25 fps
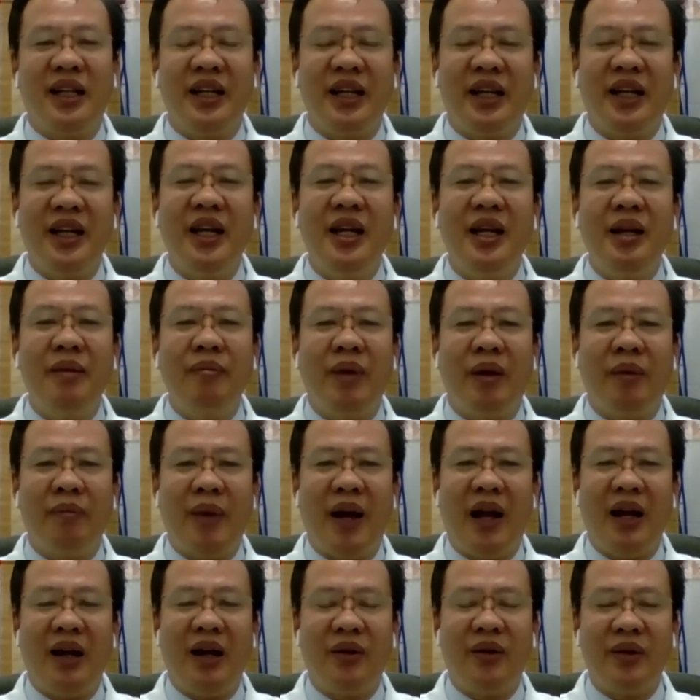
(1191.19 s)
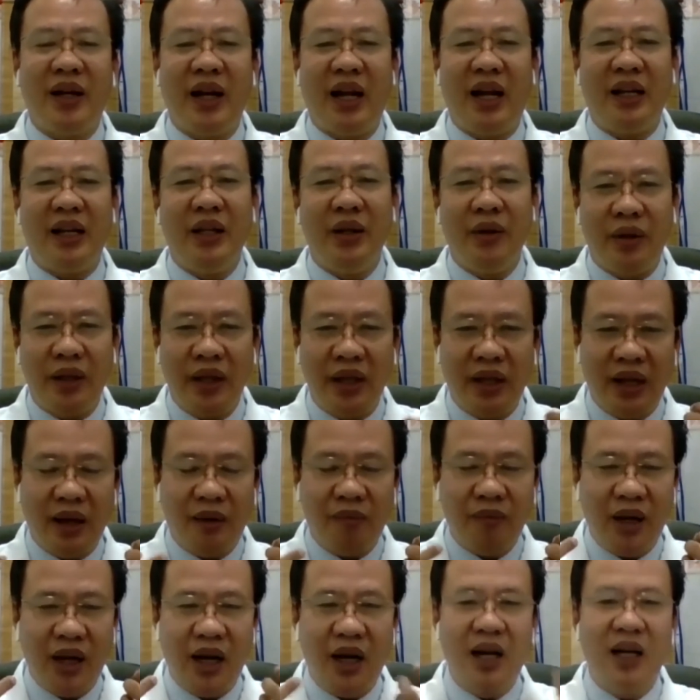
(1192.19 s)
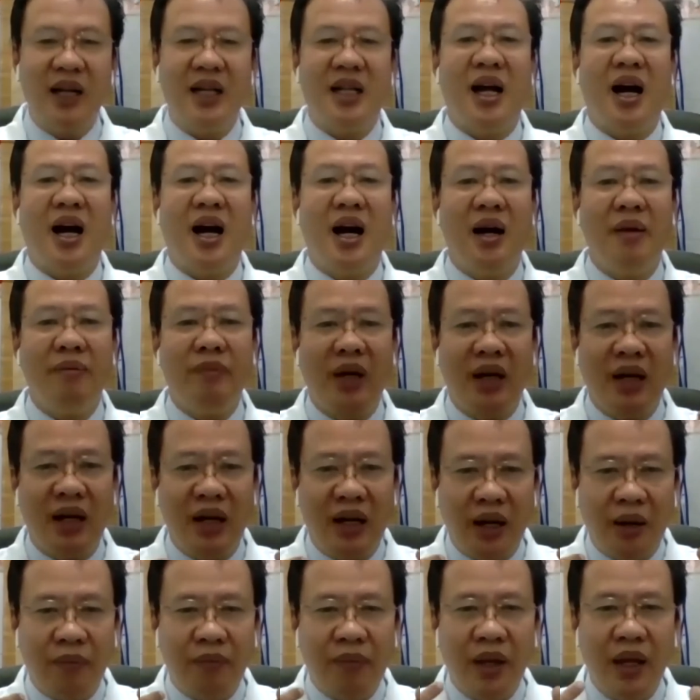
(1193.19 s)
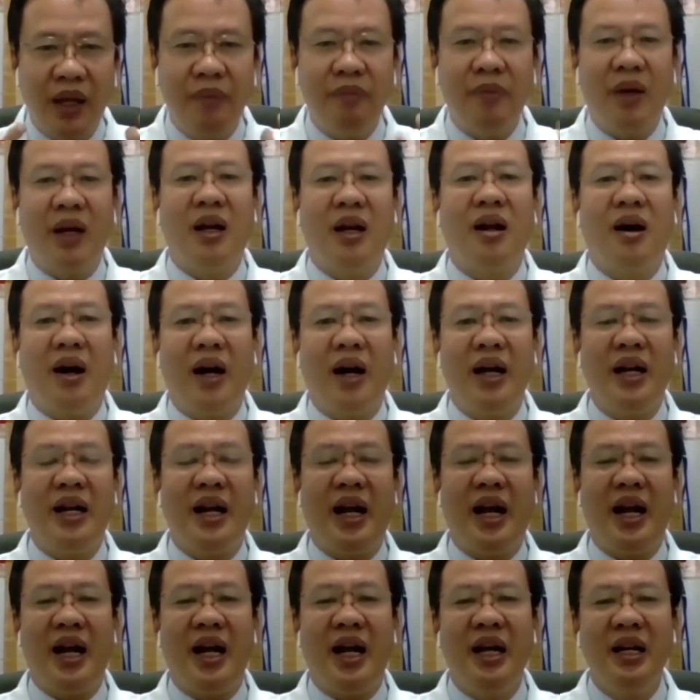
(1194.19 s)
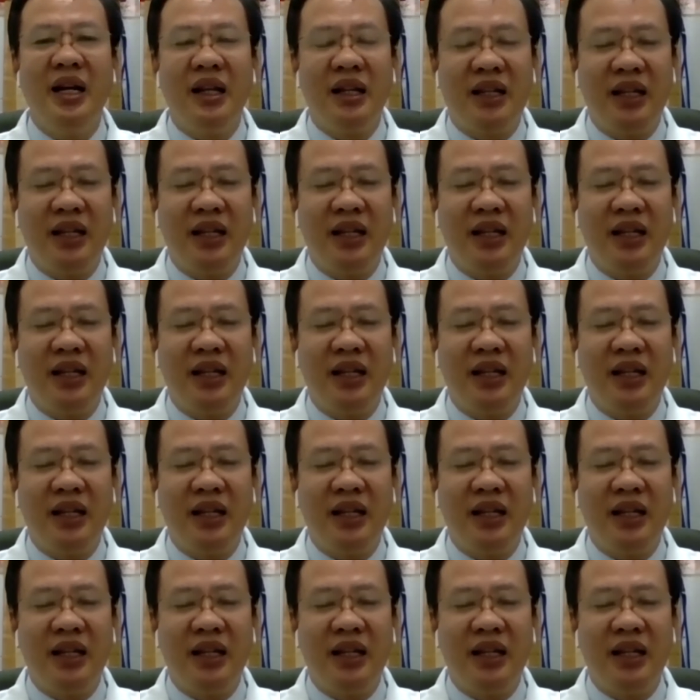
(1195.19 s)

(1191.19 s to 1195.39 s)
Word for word: thì khi mình mang khẩu trang nhiều thì trong cái hơi thở mình trong khi mình nói ra